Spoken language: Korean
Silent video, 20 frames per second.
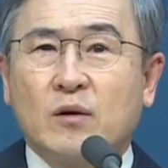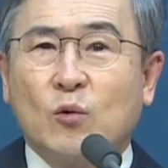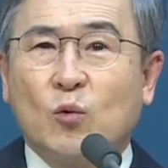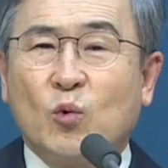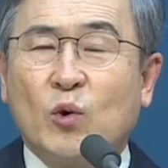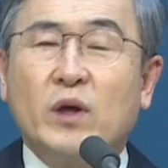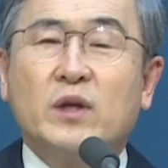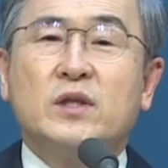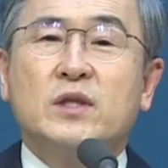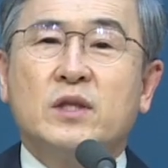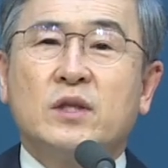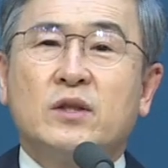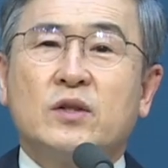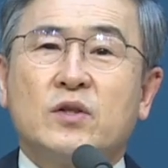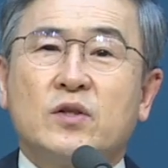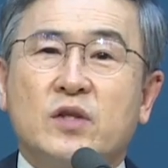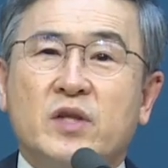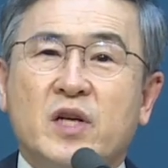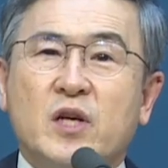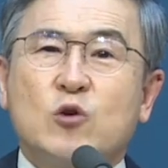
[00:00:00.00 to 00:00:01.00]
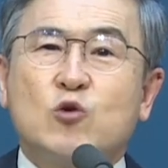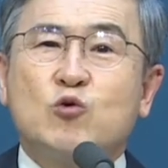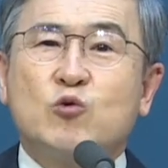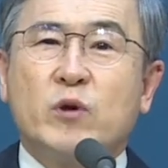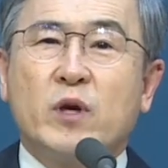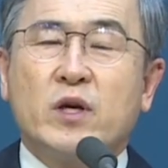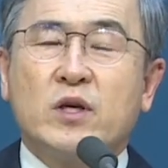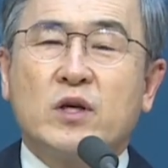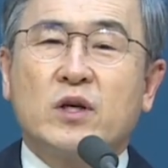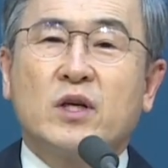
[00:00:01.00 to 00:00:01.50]
원인은
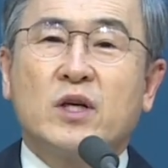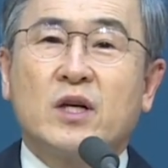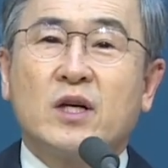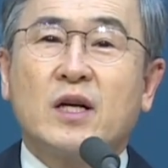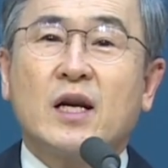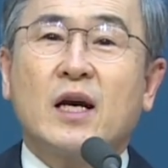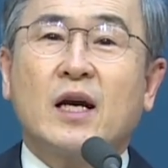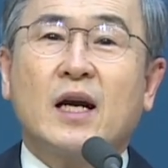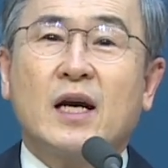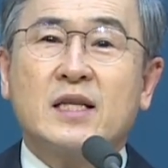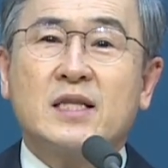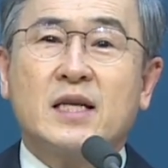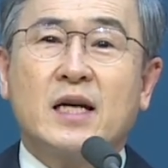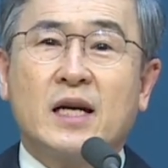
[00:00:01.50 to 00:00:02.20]
예수의 영이 허락하지